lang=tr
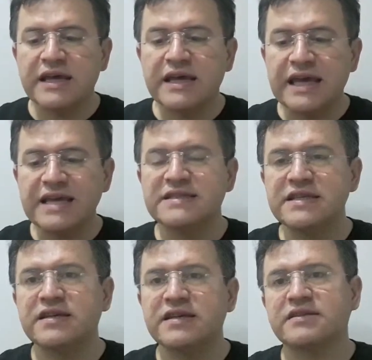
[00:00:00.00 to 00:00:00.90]

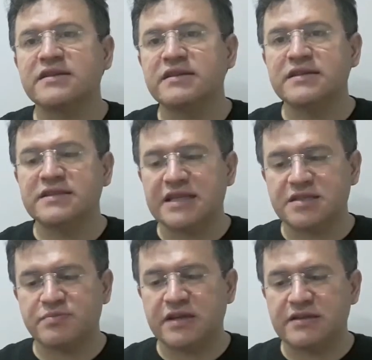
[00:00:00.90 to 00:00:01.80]
eksik yatırıldığı
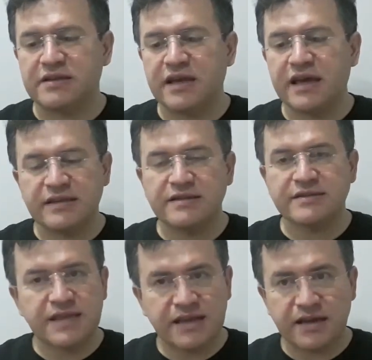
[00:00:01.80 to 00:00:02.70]
tespit eden
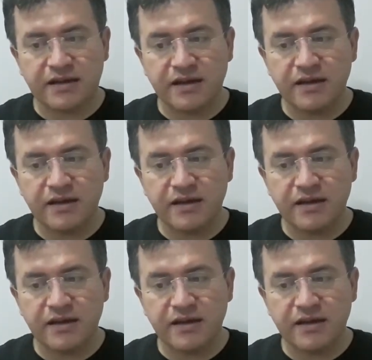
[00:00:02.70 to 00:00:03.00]
SGK